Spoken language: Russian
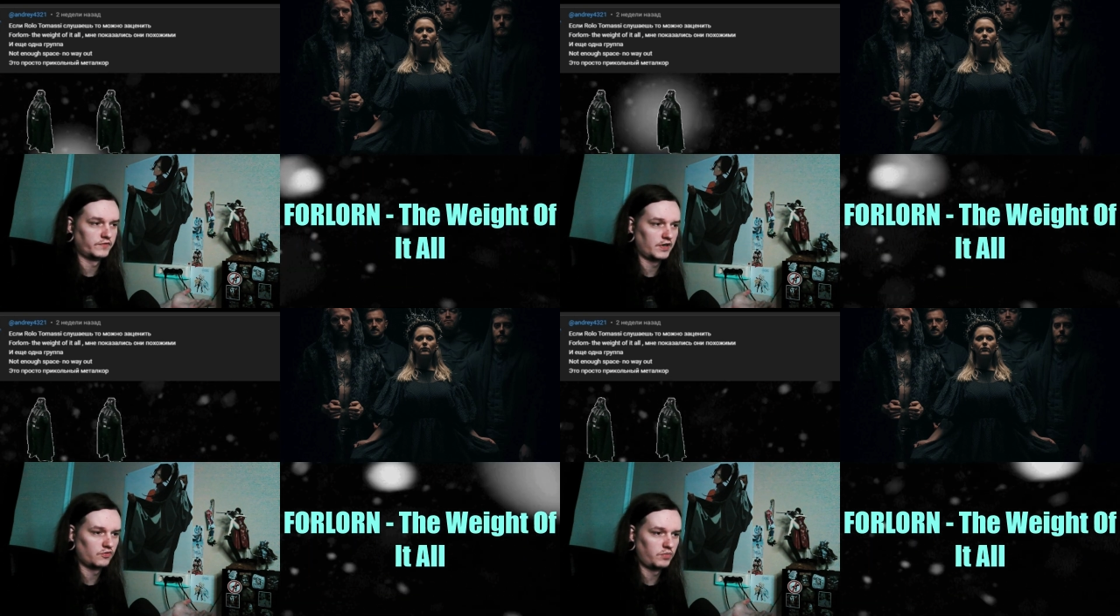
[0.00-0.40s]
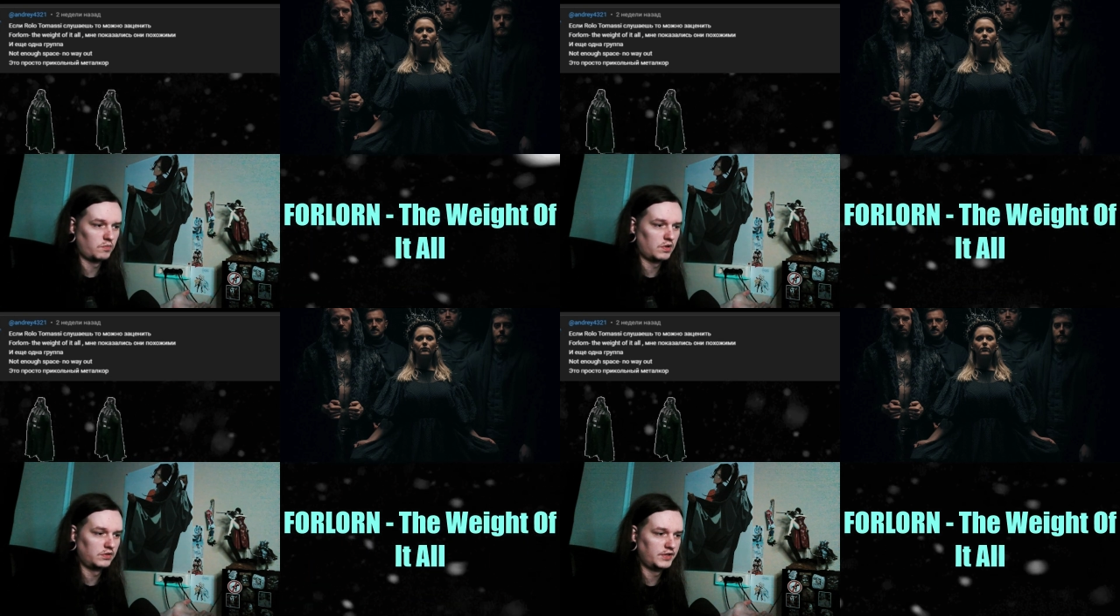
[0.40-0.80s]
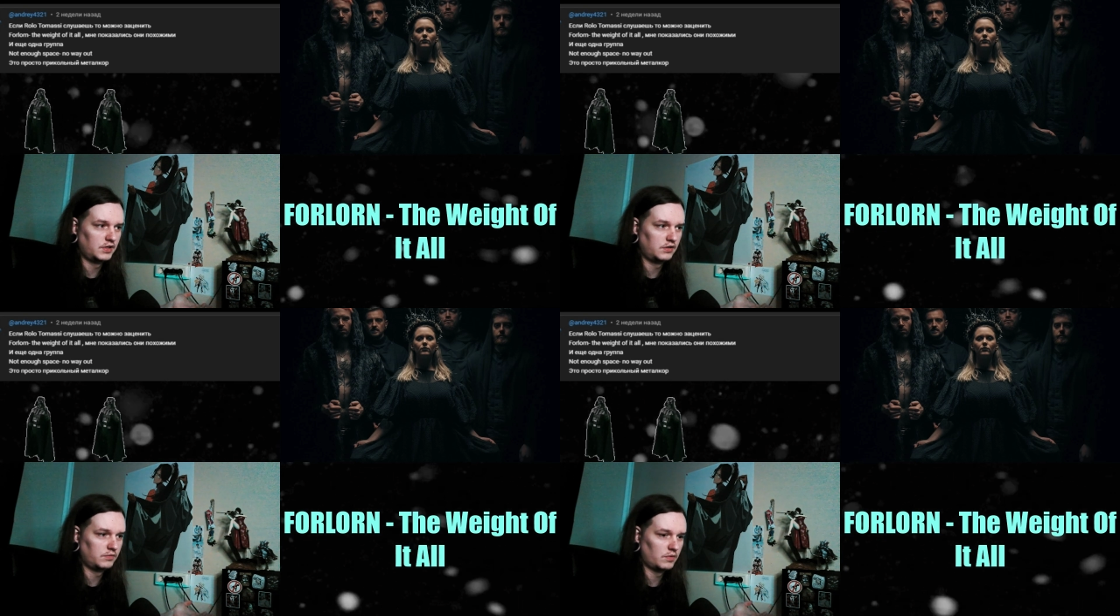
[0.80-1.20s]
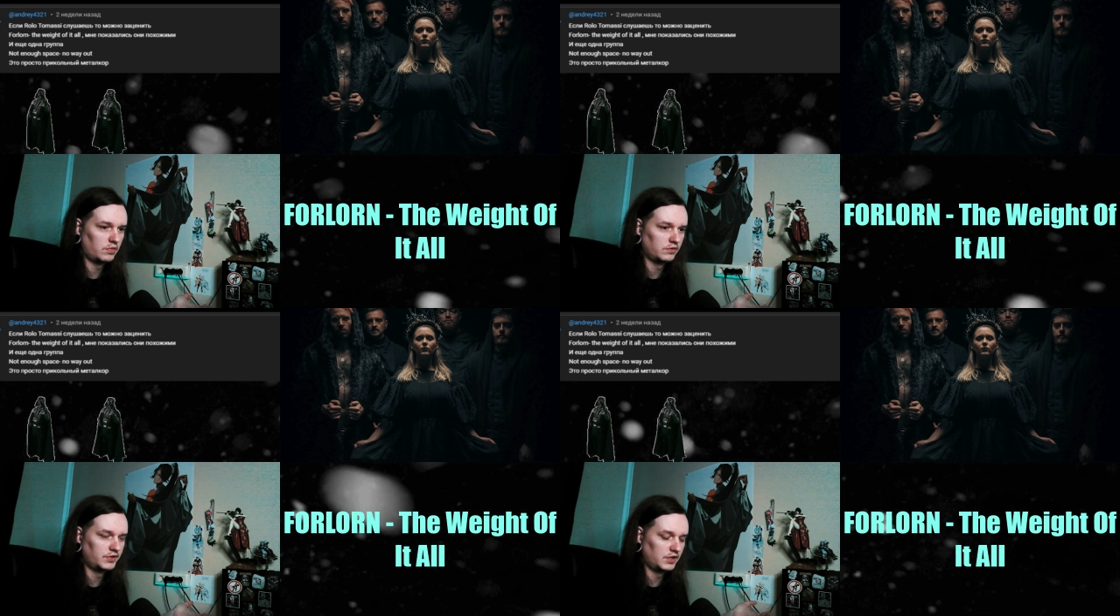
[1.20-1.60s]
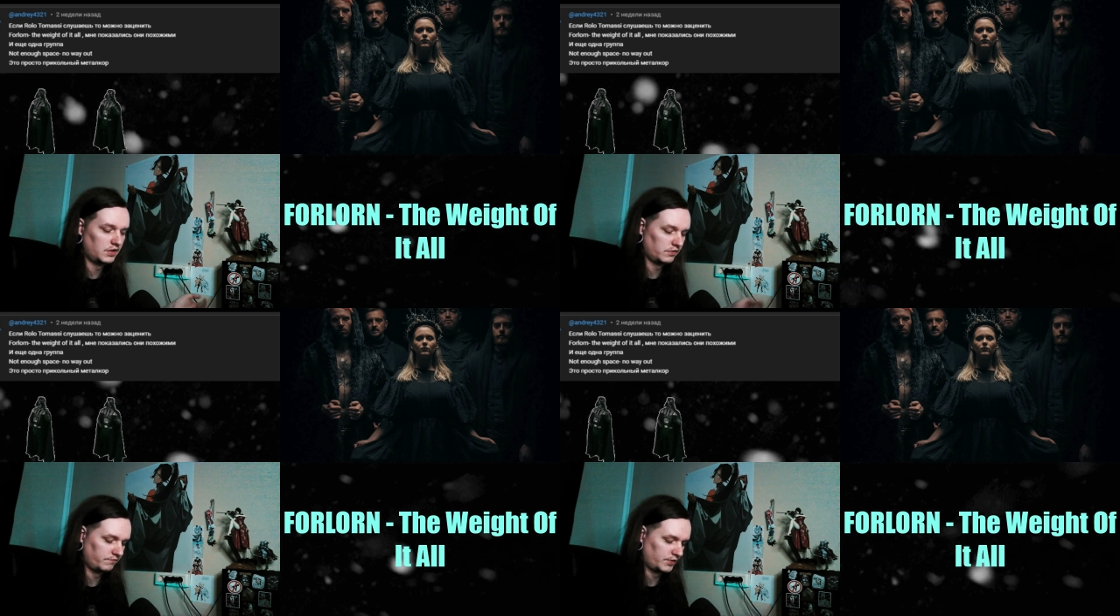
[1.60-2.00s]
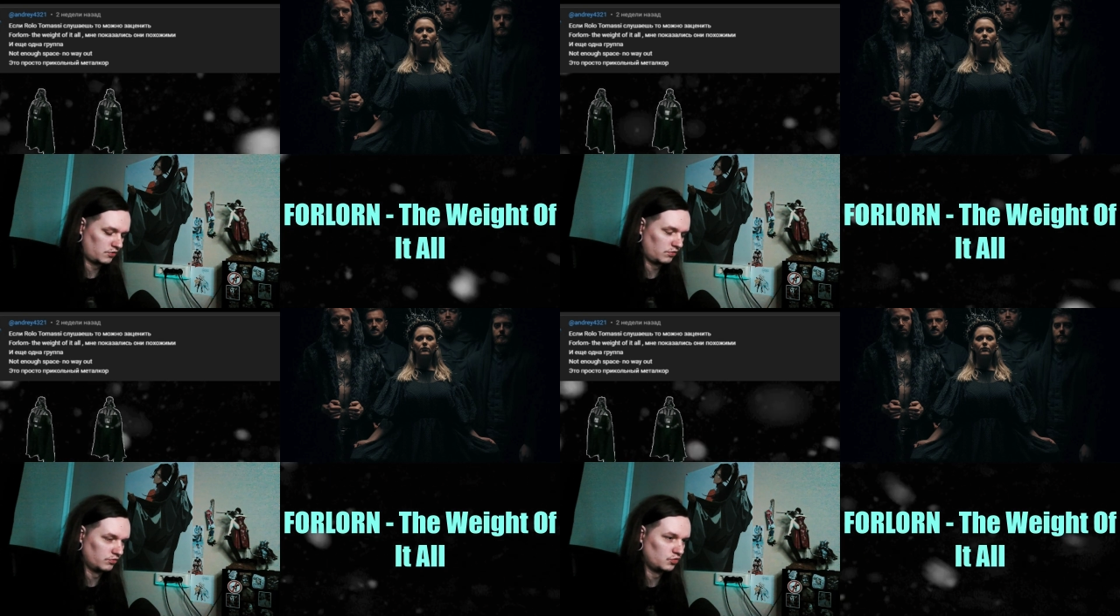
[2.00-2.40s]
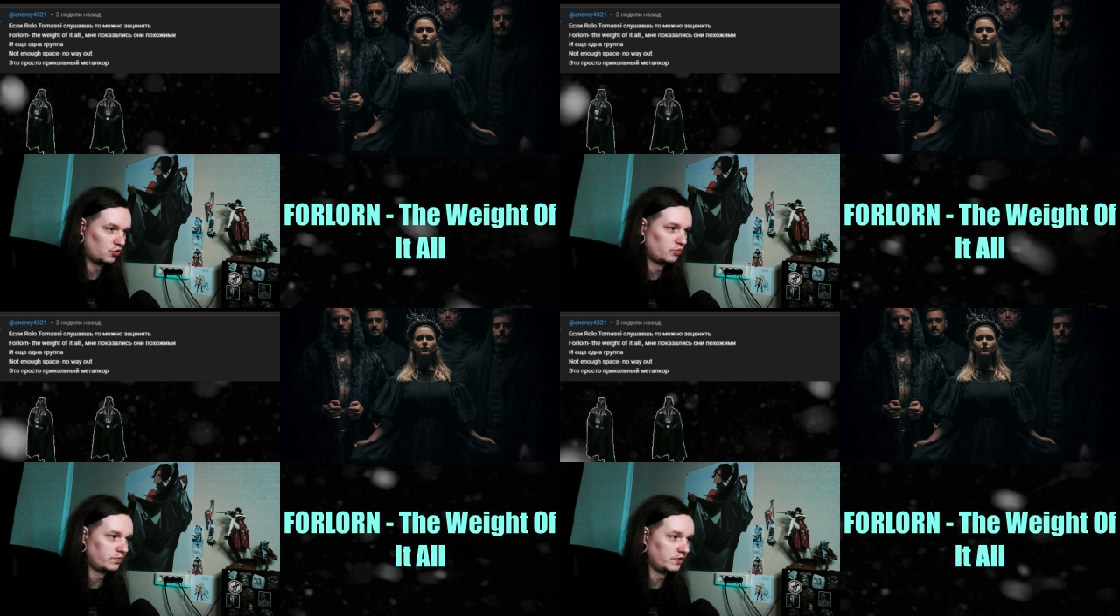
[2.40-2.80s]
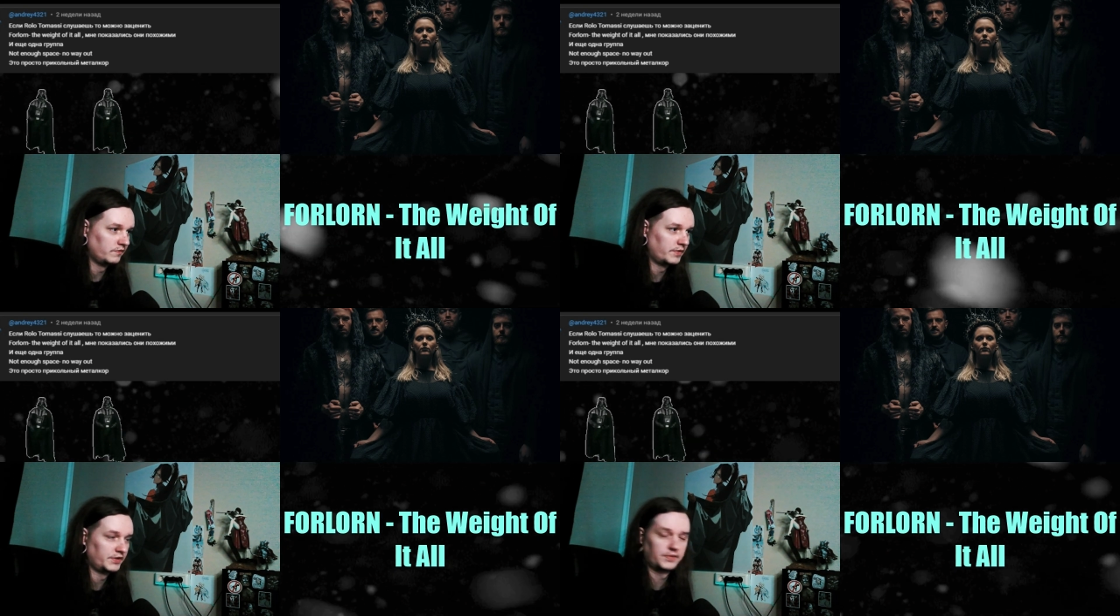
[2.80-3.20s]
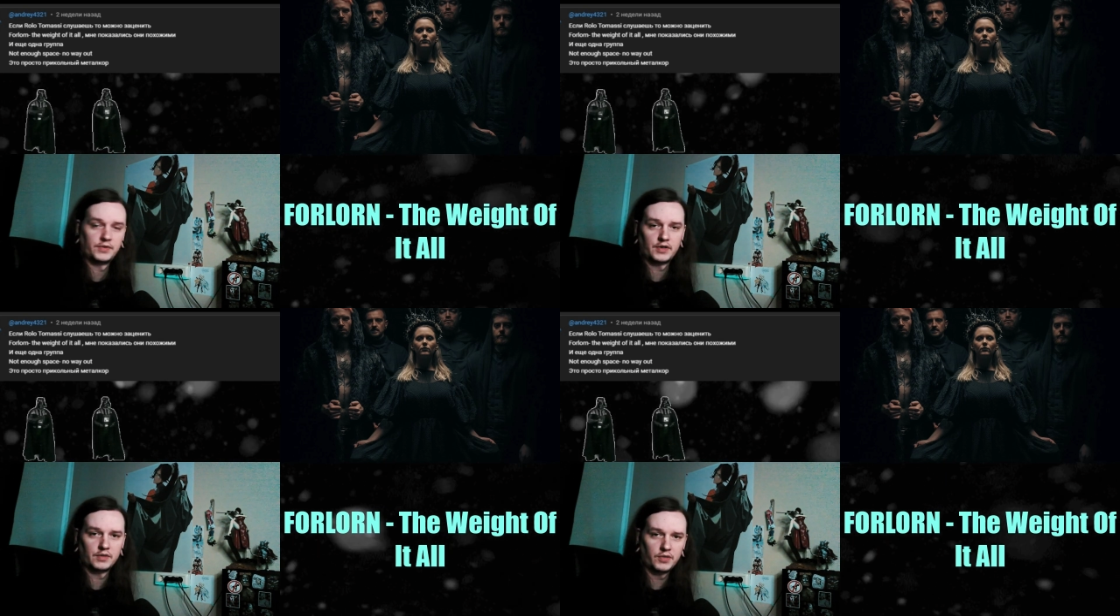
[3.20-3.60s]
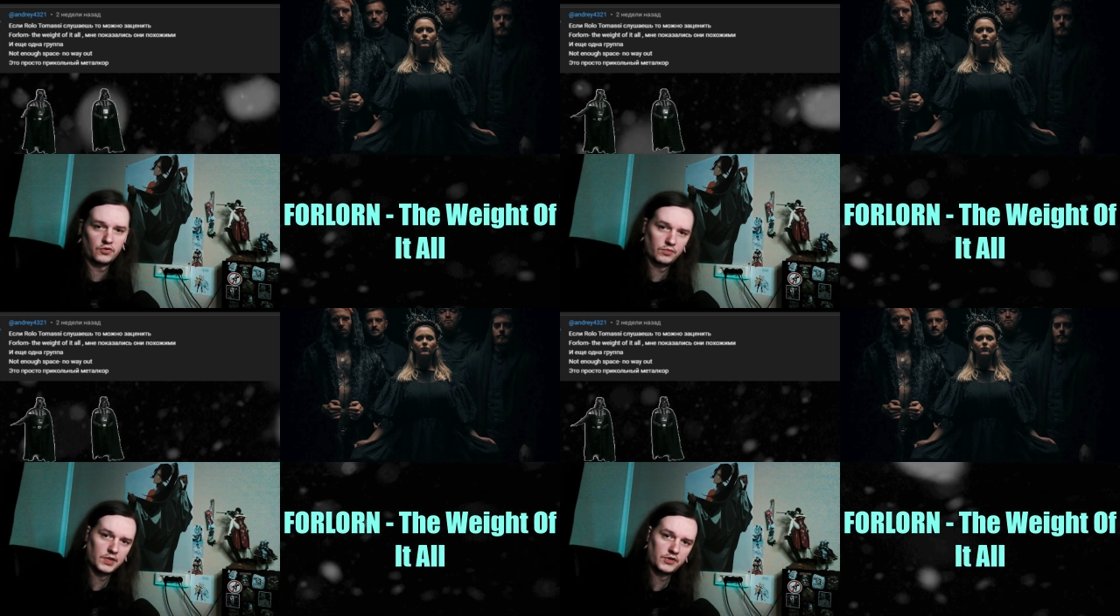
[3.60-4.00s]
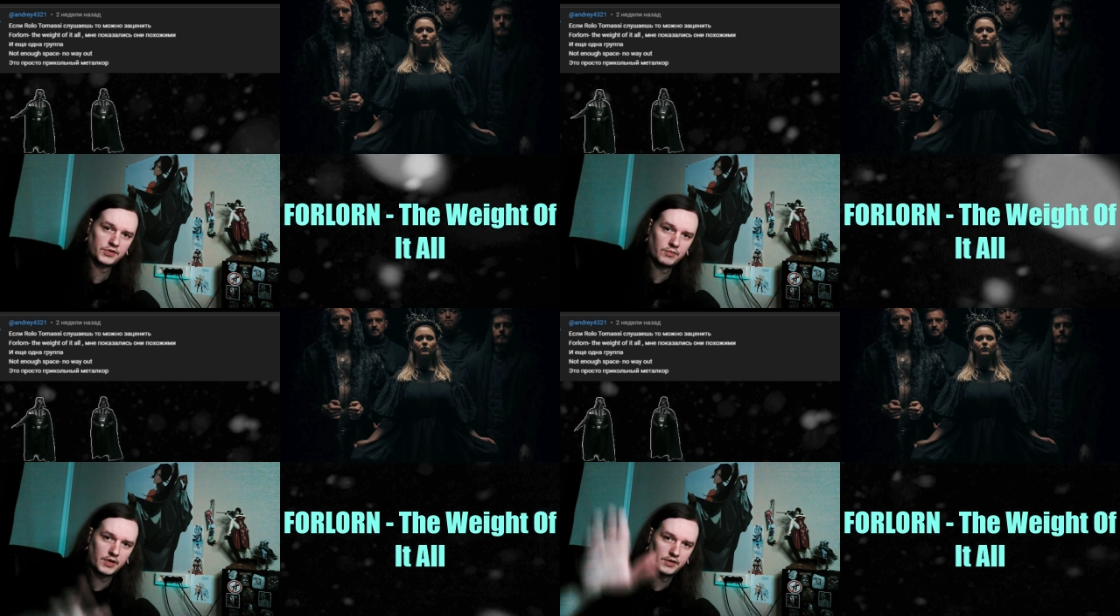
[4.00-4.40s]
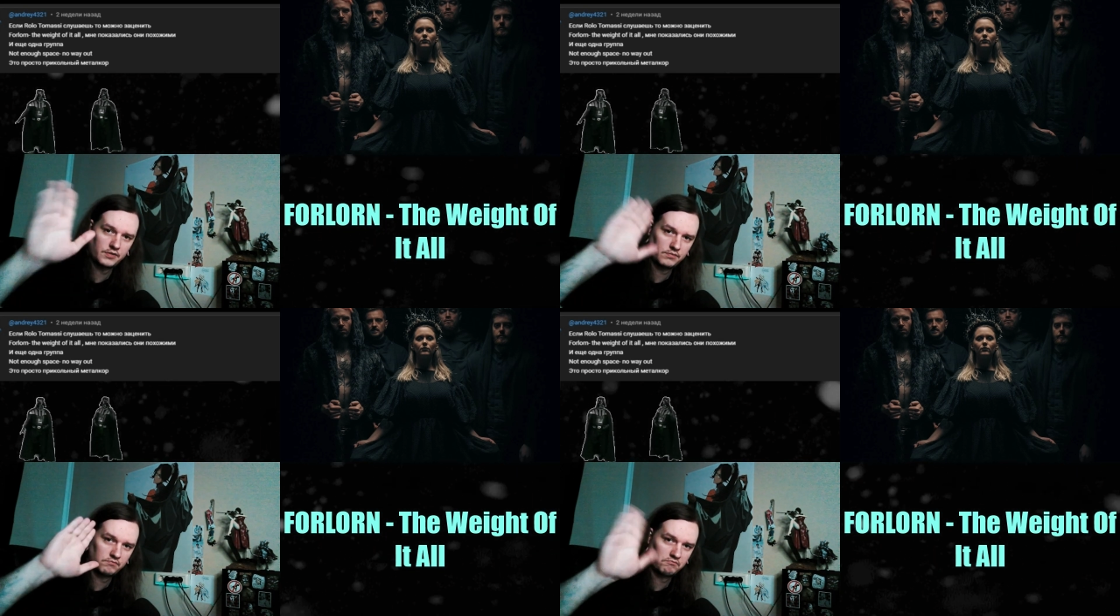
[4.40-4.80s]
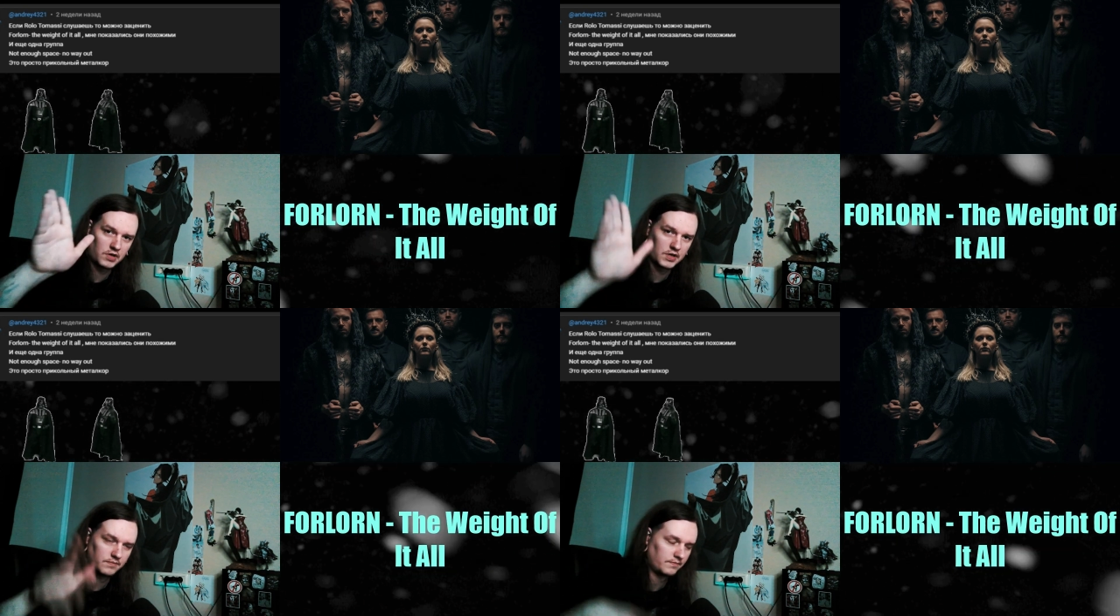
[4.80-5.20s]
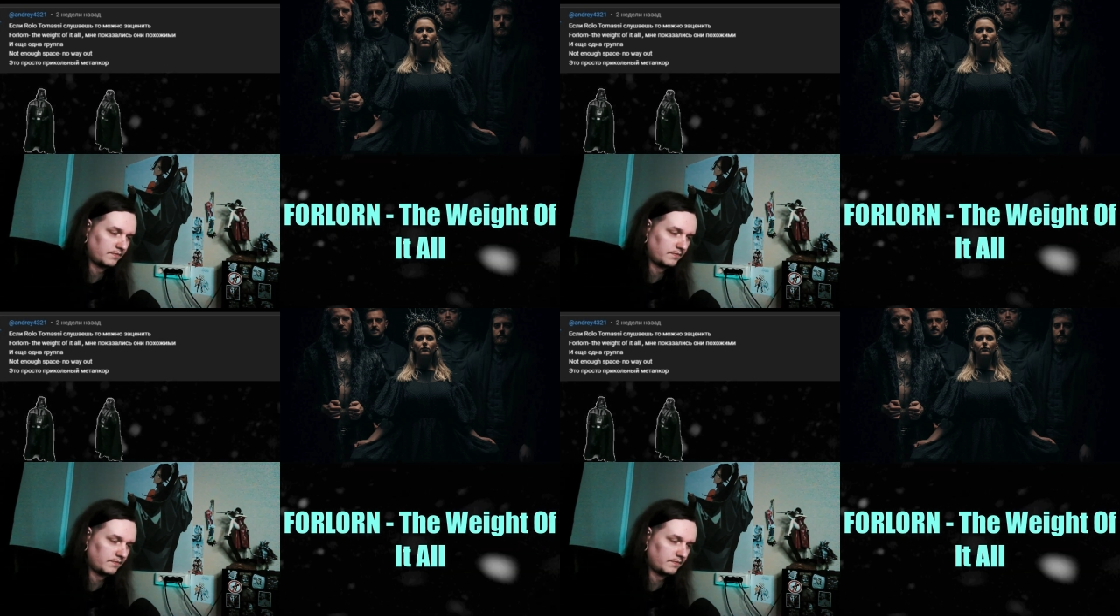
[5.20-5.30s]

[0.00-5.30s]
Вот так вот побалдели, побалдели от такой вот группы. И, в принципе, наверное, пойдем дальше смотреть. Пока.